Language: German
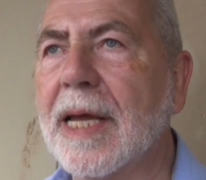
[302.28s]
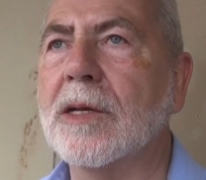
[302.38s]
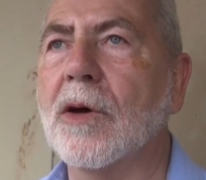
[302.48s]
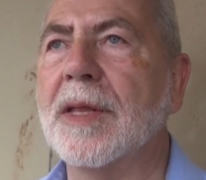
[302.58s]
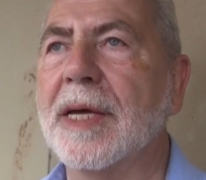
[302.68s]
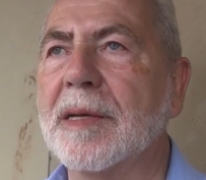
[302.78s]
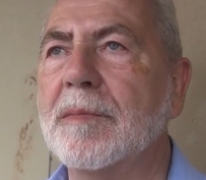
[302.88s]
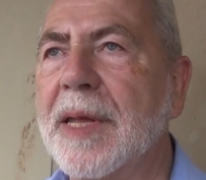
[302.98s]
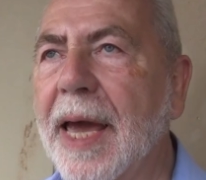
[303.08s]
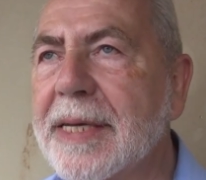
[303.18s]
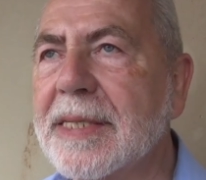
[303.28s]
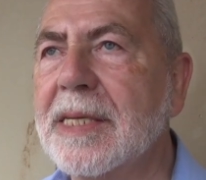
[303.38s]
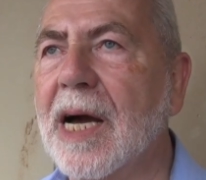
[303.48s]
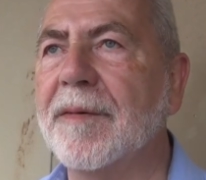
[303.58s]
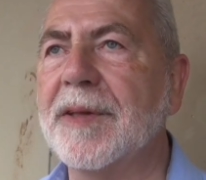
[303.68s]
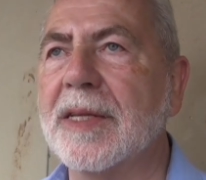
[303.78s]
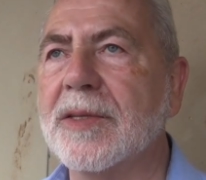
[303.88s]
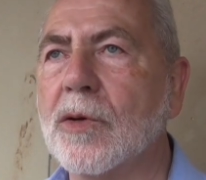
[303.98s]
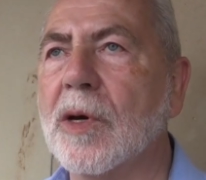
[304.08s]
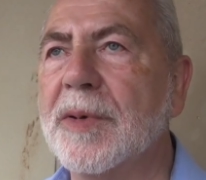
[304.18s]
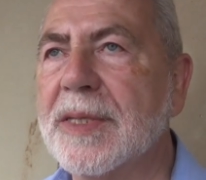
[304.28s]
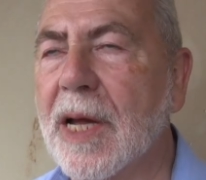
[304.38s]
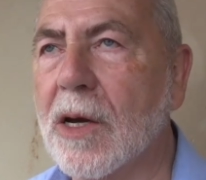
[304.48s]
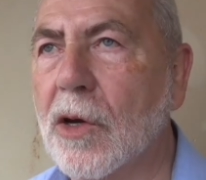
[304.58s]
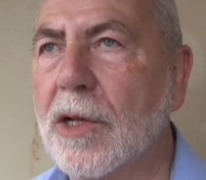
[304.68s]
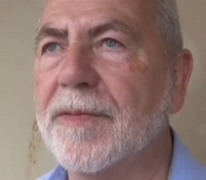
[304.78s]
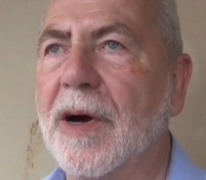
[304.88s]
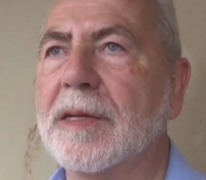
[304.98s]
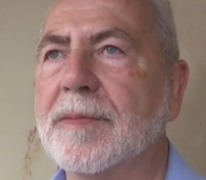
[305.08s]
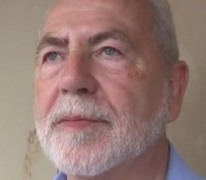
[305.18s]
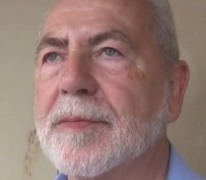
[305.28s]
sein können, dass im nächsten Jahr wieder Züge bis nach Köln fahren.